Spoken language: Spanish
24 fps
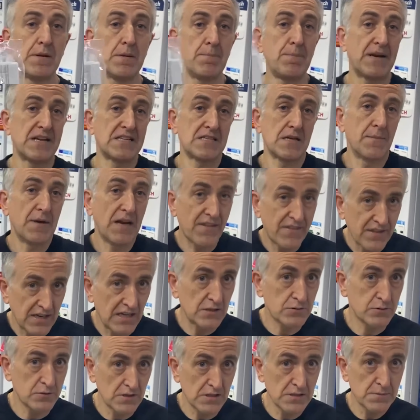para saber hacer las
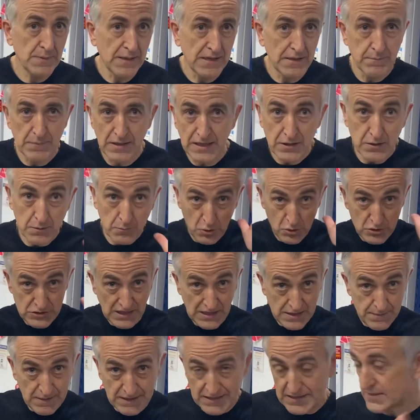cosas bien, ¿vale? Como los
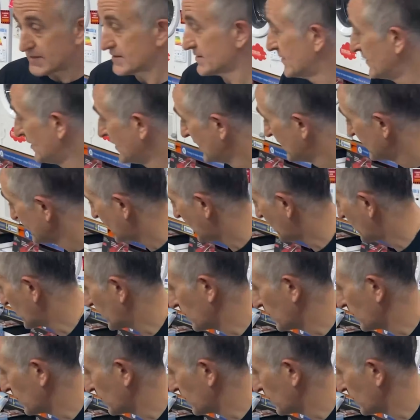alemanes. ¿De acuerdo?